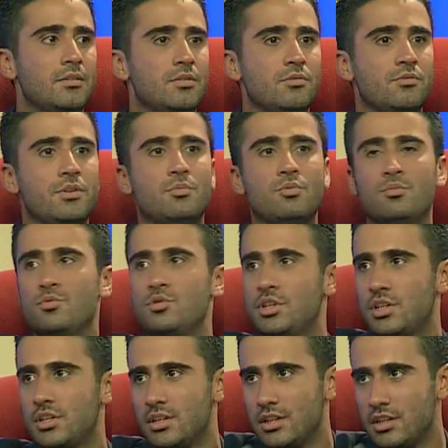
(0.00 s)
ve bu
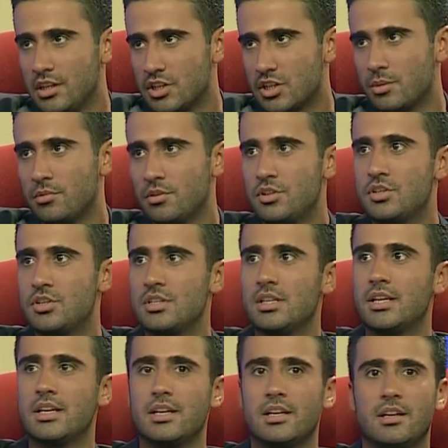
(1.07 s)
müzik yaşamın
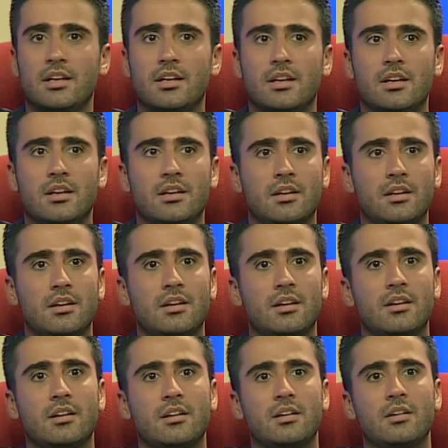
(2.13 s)
içinde
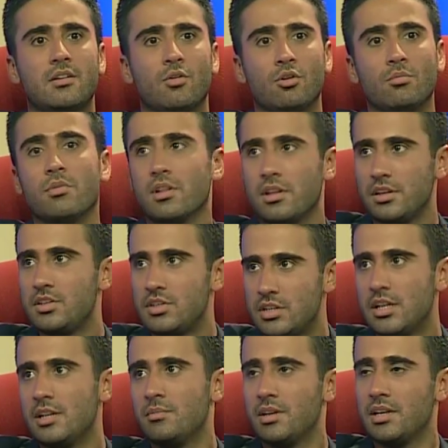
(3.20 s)
e, olmaları için
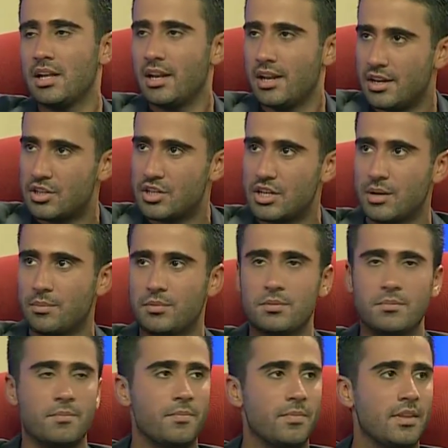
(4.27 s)
elimden gelen her şeyi yaptım.
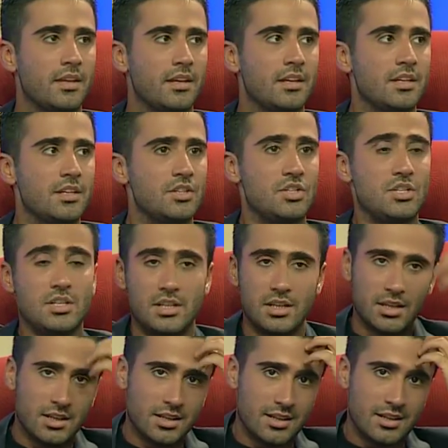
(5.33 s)
Şimdi
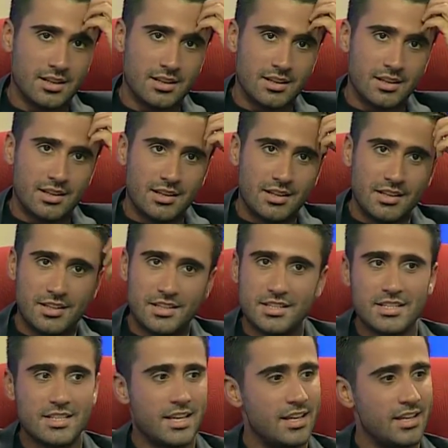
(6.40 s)
ikisi
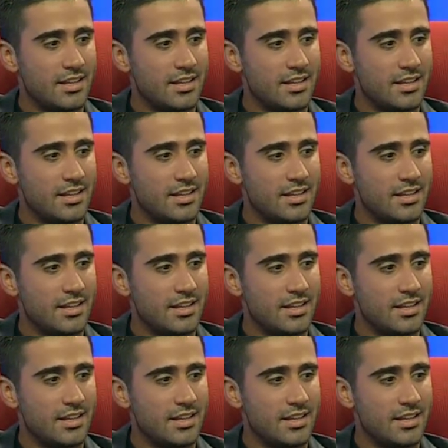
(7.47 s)
de